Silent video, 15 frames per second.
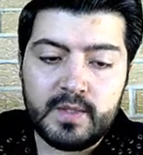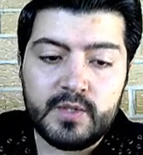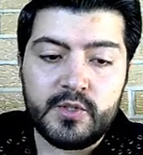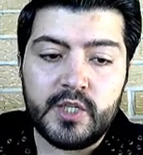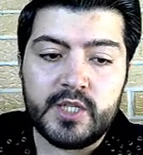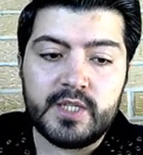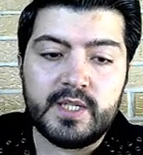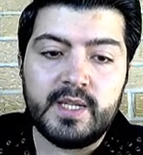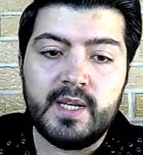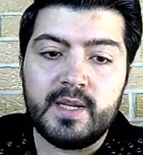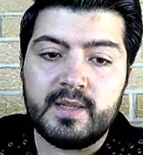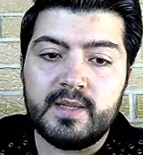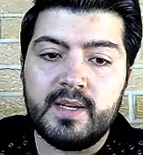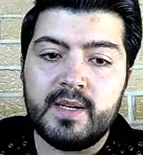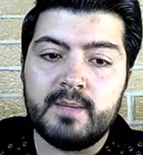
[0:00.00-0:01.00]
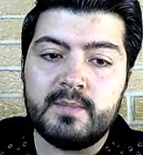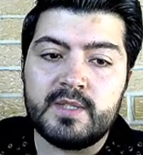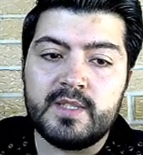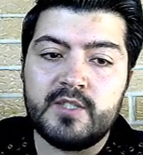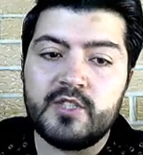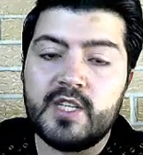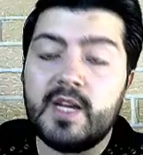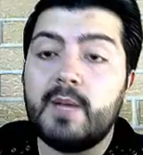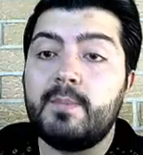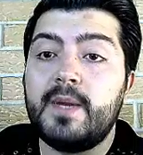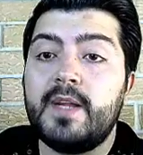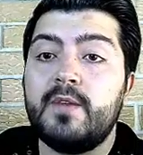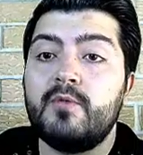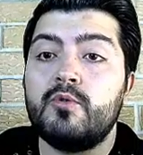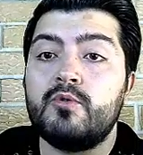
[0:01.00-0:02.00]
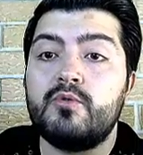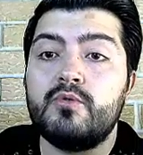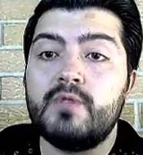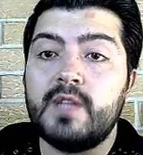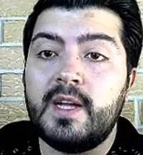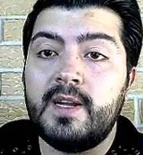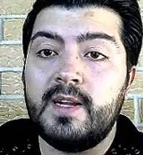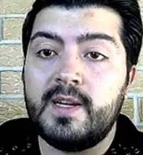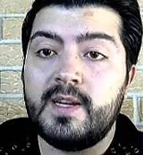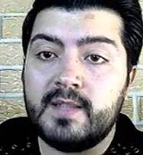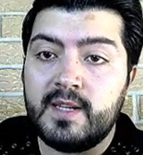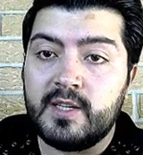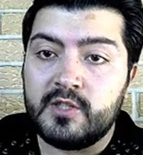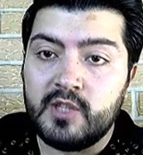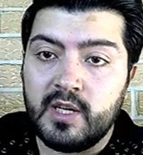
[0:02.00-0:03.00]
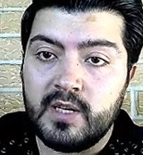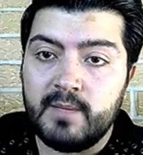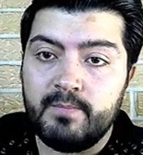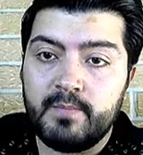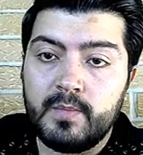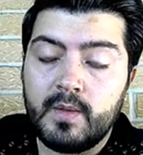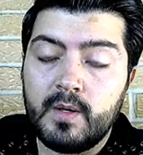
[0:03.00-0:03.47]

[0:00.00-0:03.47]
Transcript: teşkilatlarımızı CHP'nin olduğu yerlerde açalım.